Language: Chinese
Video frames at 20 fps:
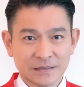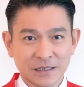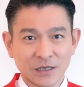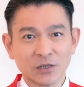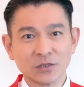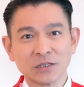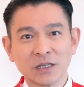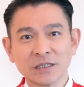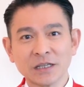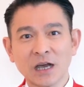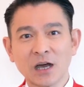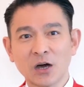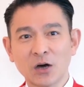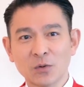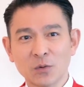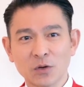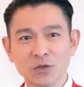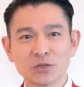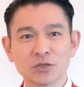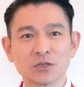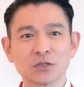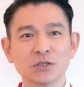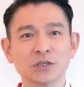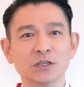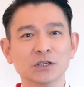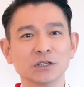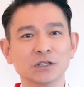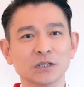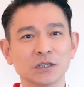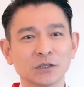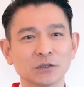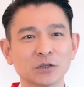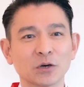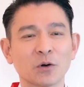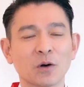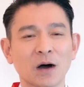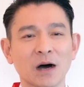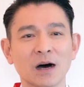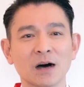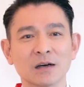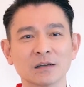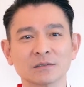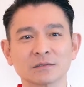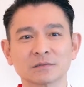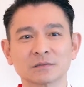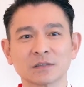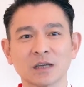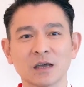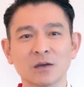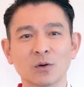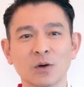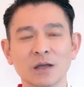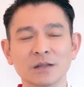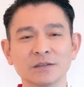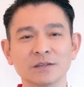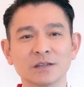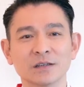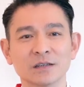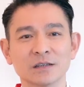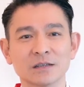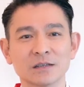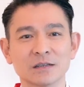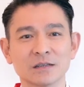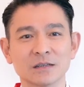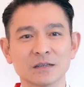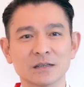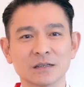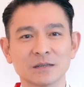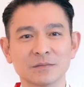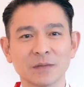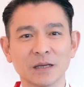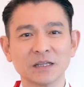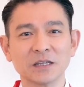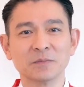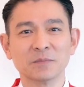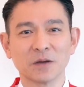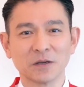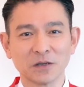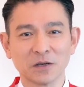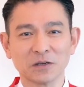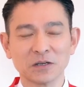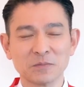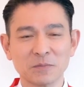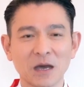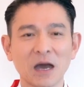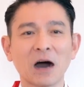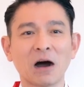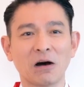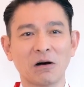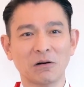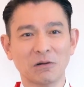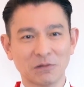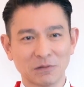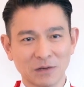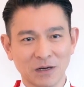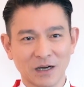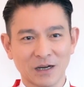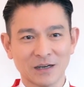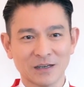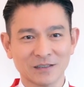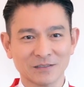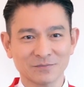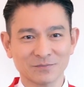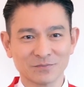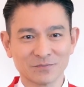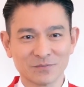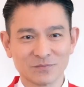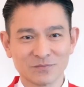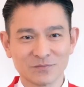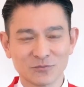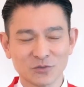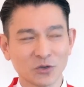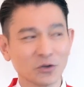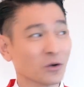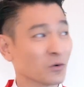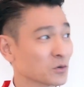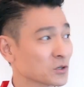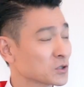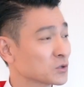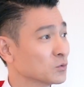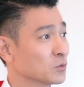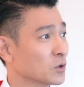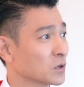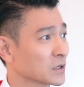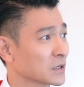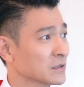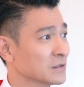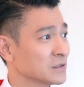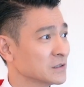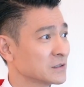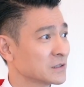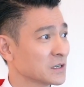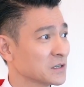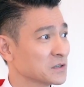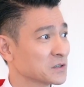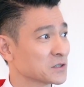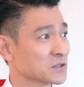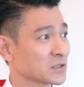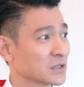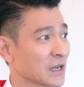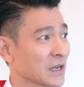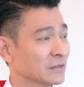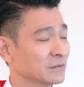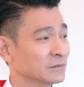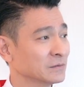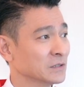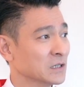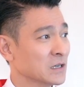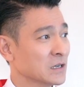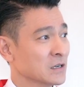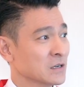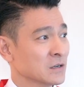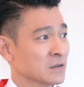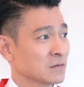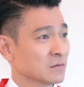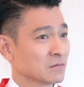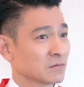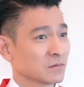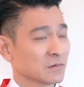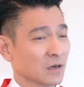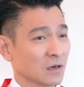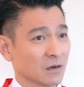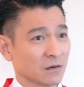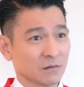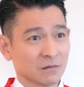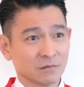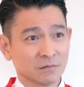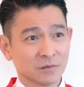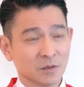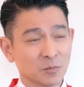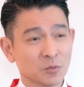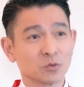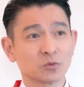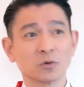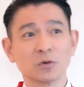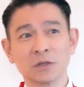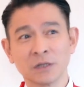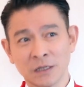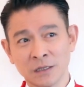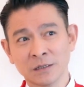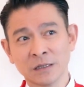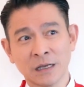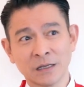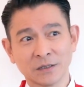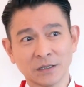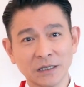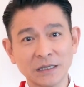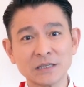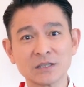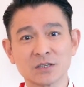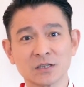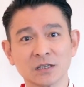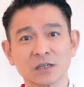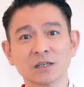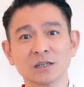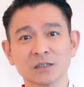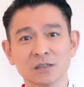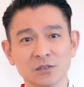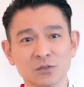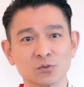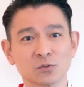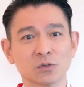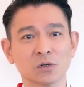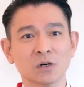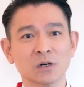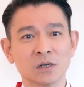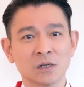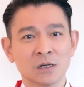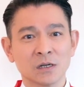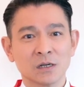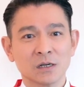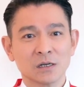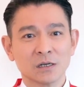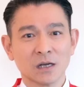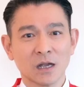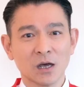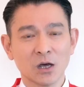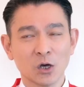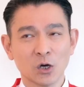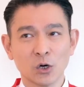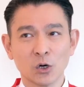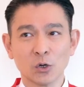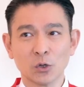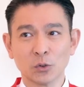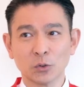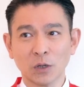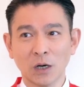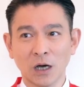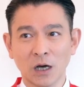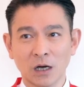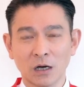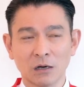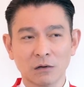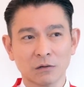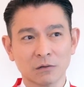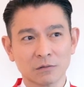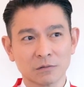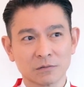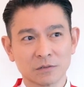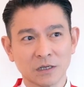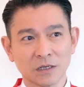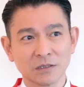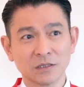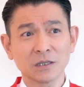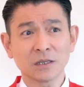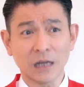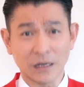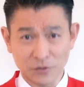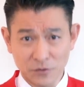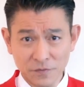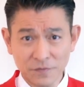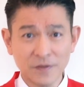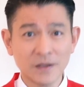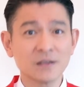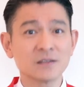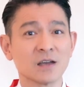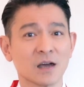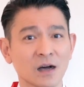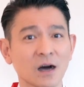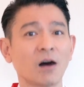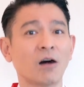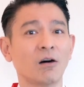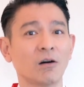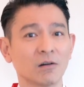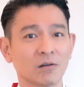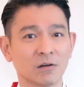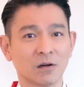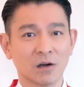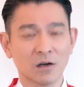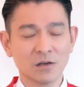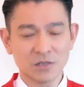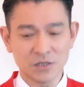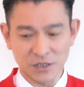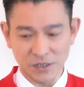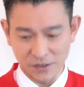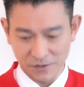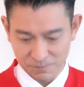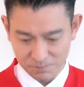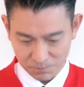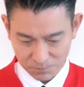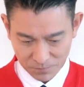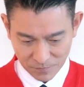Hello，大家好，我是刘德华，台湾的媒体朋友，你们好啊。追龙是我跟甄子丹呃那么多年来第一次的合作，然后啊，在这感觉非常好，而且